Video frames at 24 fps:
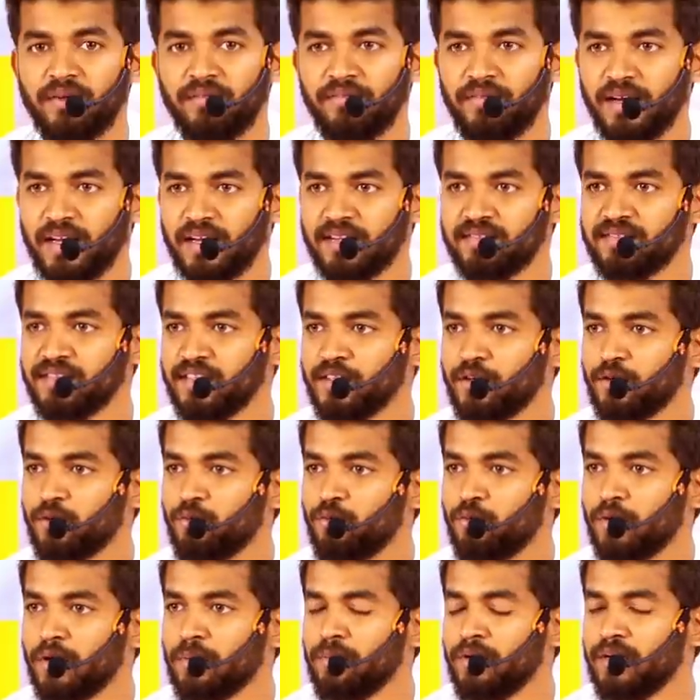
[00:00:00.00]
வேலை செய்கிறோம்
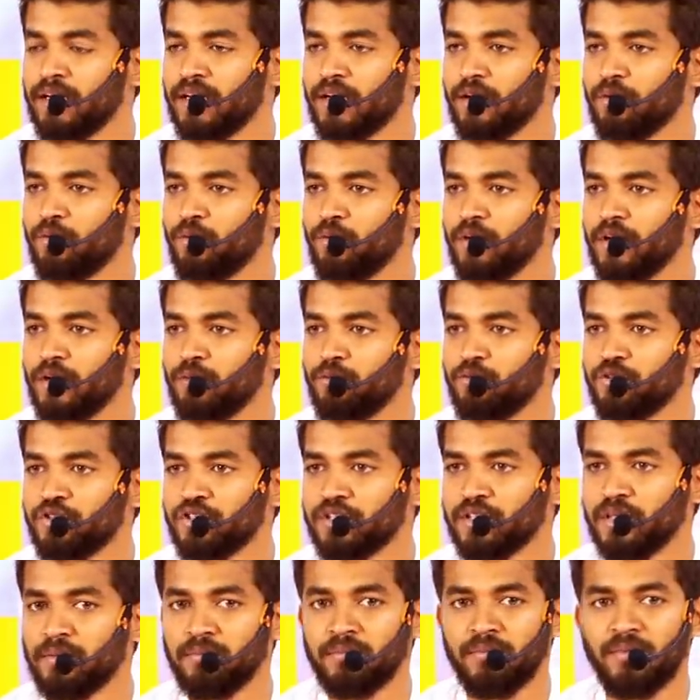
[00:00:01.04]
உடம்புல ஏறக்கூடிய
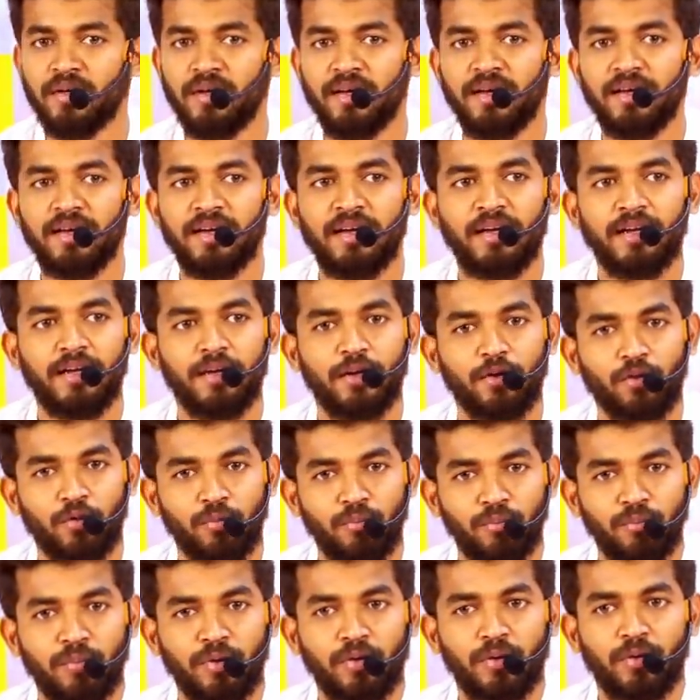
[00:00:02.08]
உஷ்ணம் இல்லை
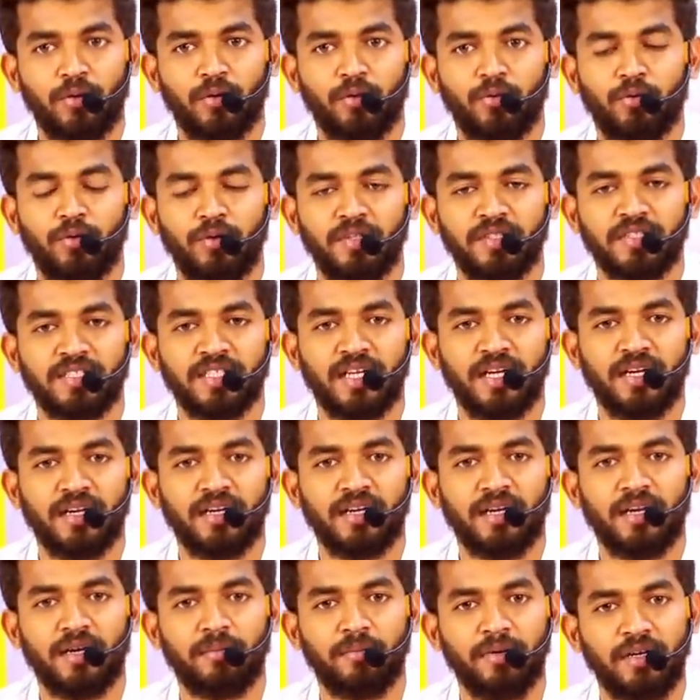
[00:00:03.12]
ரொம்ப குளிர்ச்சியாக
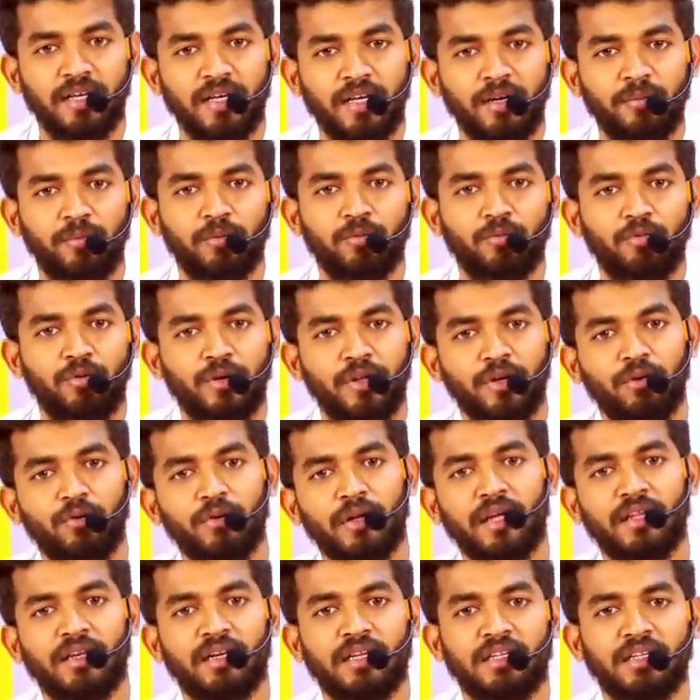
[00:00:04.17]
இருக்குன்னா நம்ம நெருப்பு மூட்டி
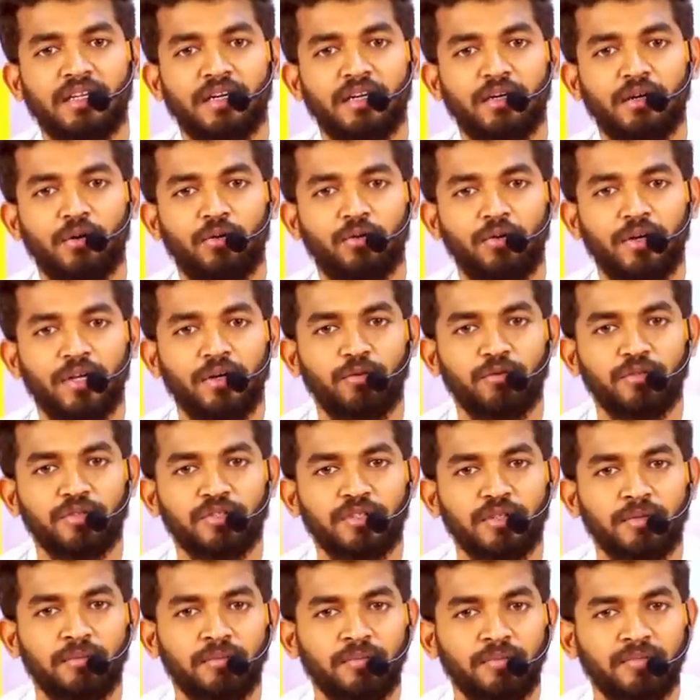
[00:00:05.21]
கூட அதுலேருந்து எடுக்கக்கூடிய
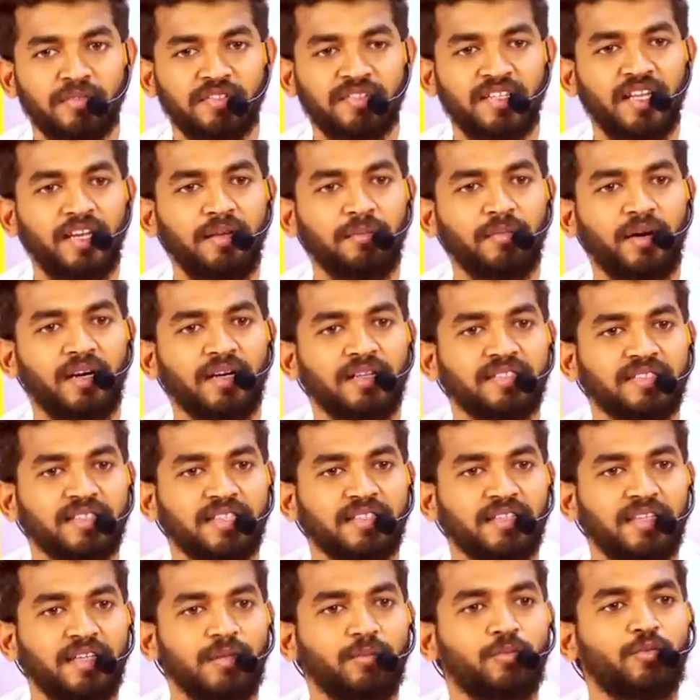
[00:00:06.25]
உஷ்ணம் செரிமான
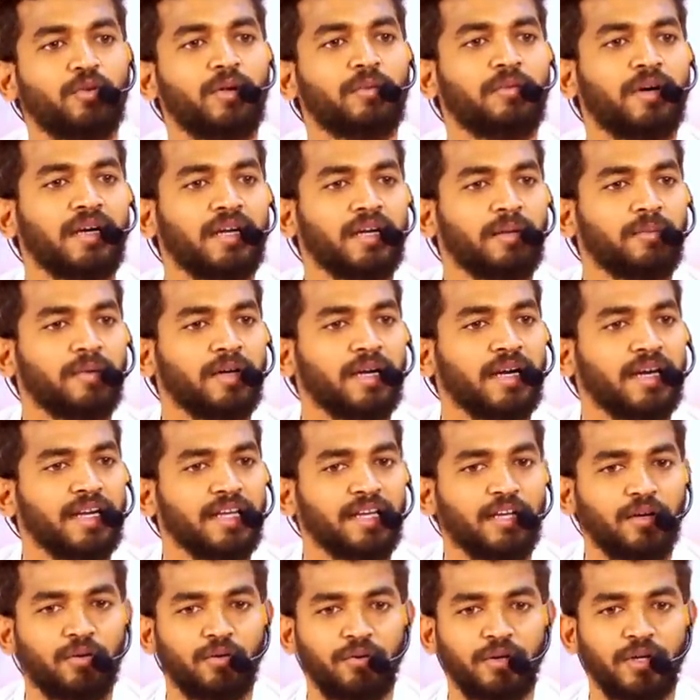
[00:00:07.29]
சக்தியின் மூலமாக நமக்கு
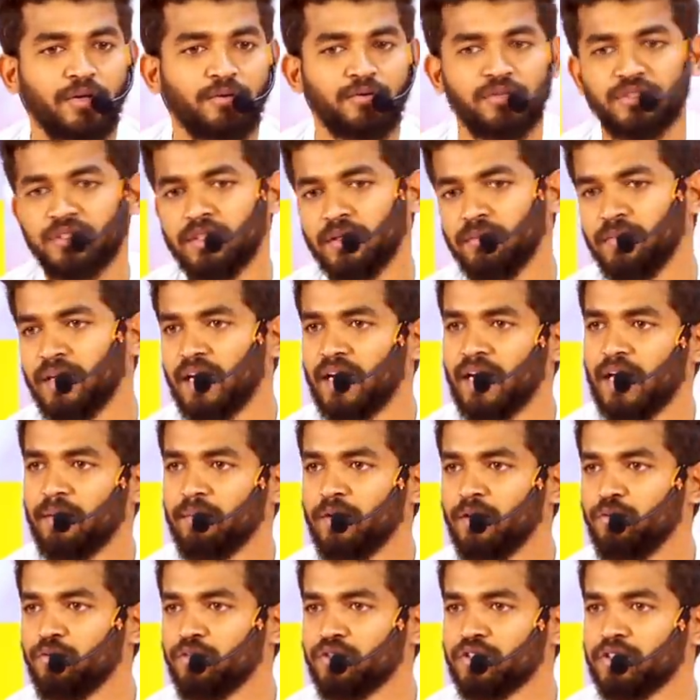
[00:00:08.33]
கிடைக்கக்கூடிய உஷ்ணம்
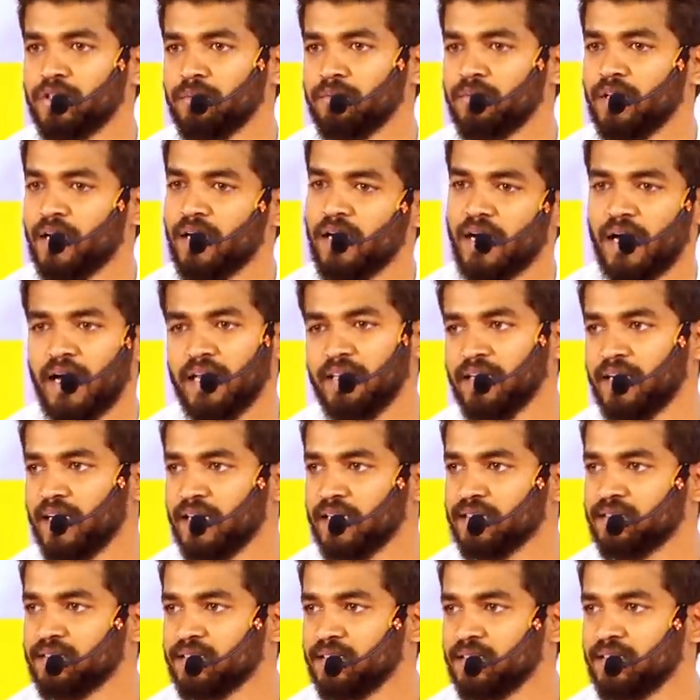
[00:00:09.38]
எல்லாமே உஷ்ணம் தான் அது
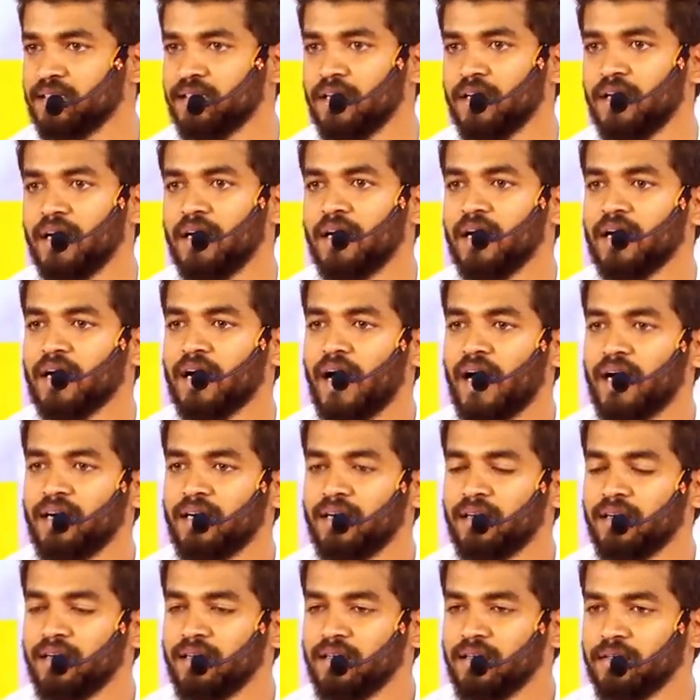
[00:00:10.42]
கிடச்சிருது
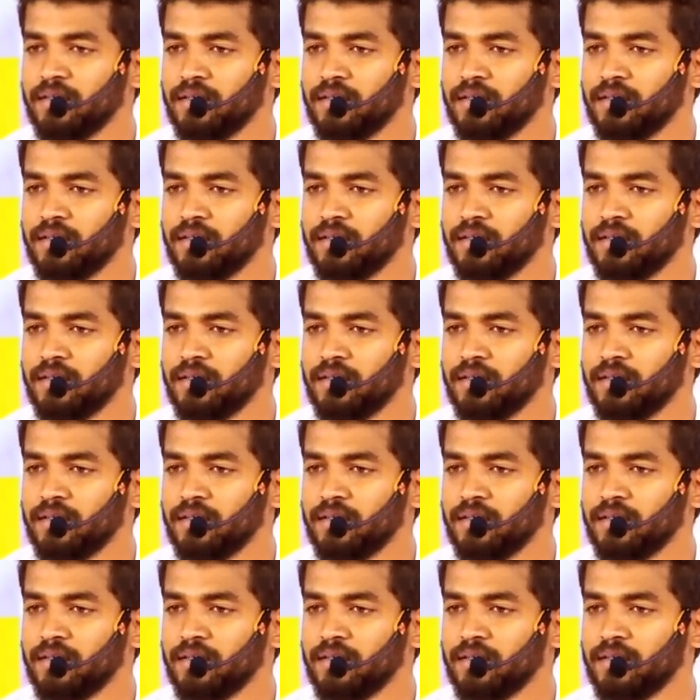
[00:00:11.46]
காற்று